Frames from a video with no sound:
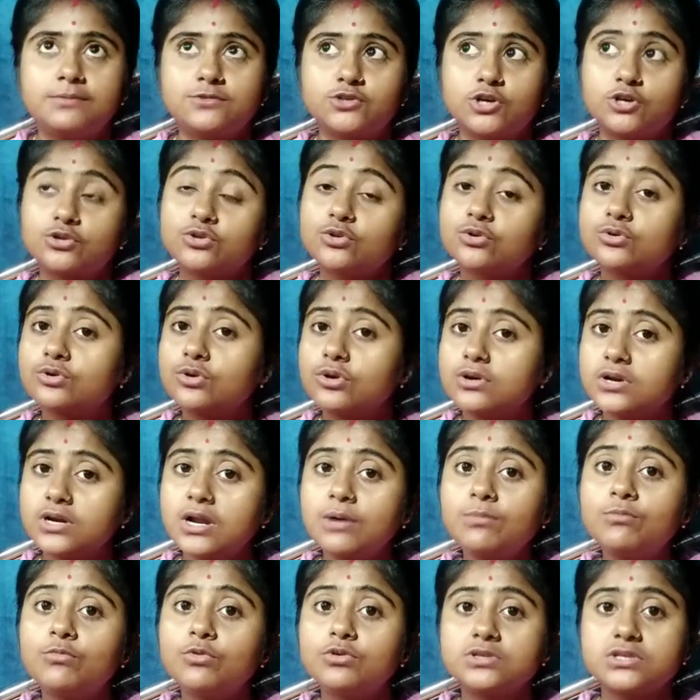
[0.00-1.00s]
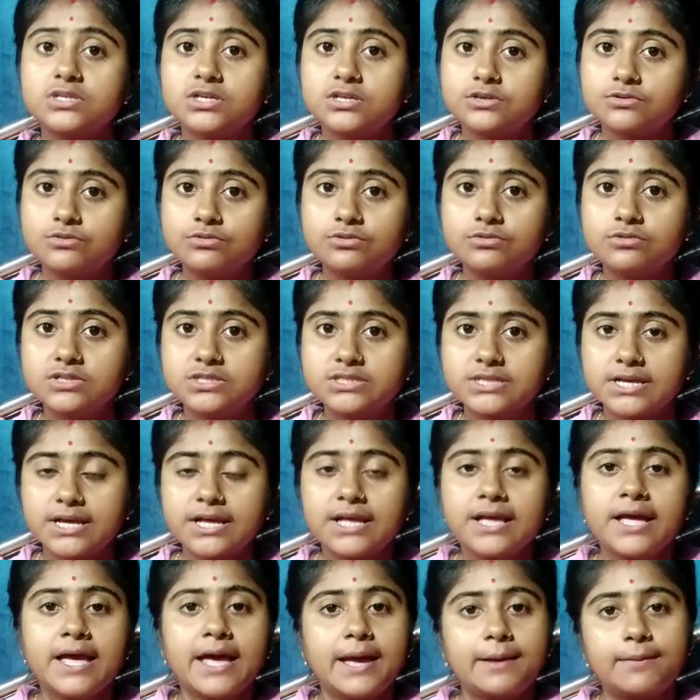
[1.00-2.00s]
যতক্ষণ না মন্দির খুলছে
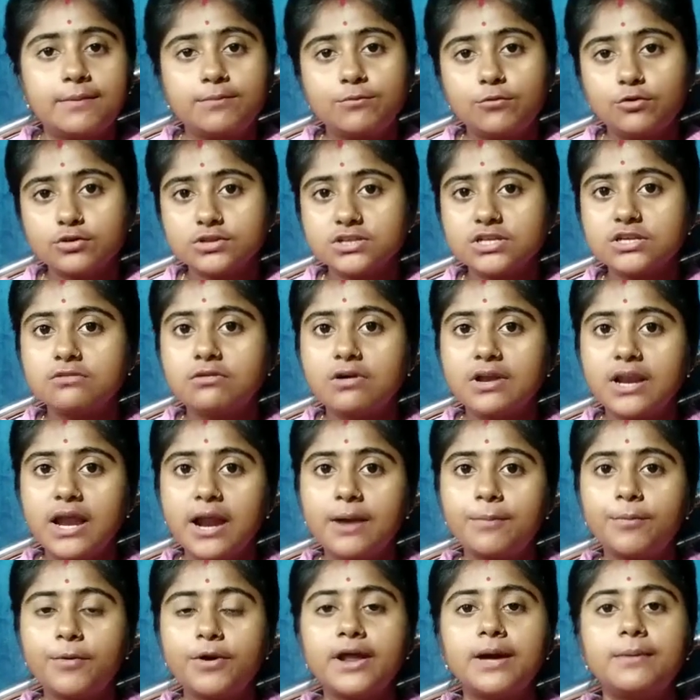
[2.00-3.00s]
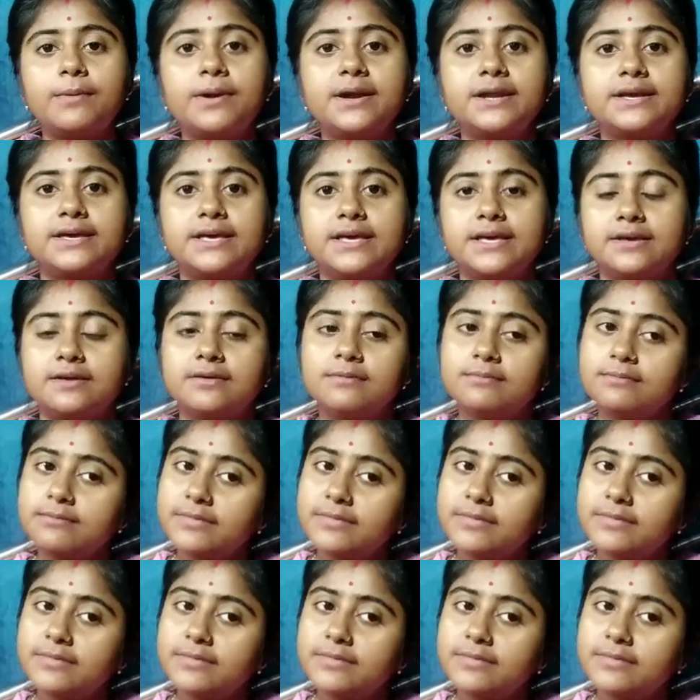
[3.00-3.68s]
এবার মন্দির খোলার পরে আবার কি